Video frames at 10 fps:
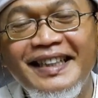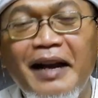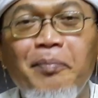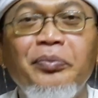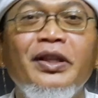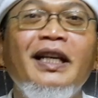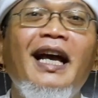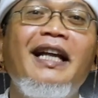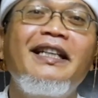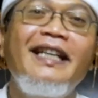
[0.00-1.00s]
Nah,
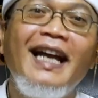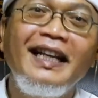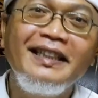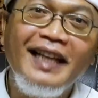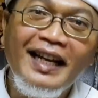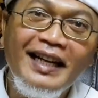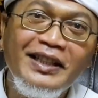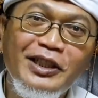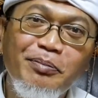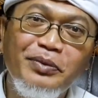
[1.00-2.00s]
di
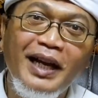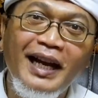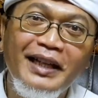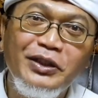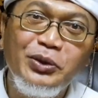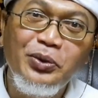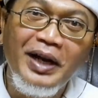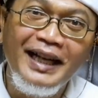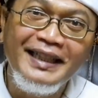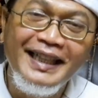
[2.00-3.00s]
antara ciptaan
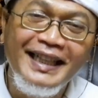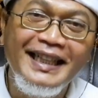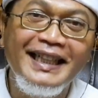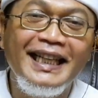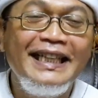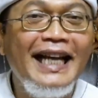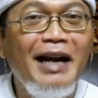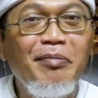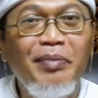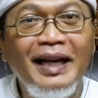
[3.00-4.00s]
Tuhan ini,
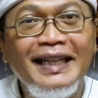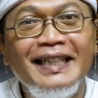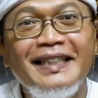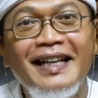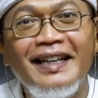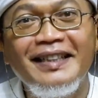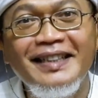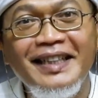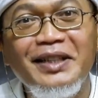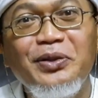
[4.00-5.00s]
yang paling
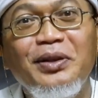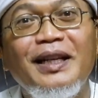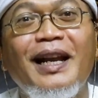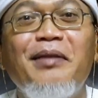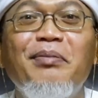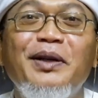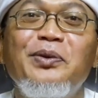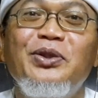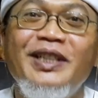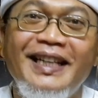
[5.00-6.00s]
sakti itu adalah
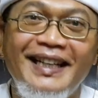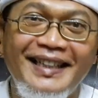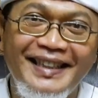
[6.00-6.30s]
manusia.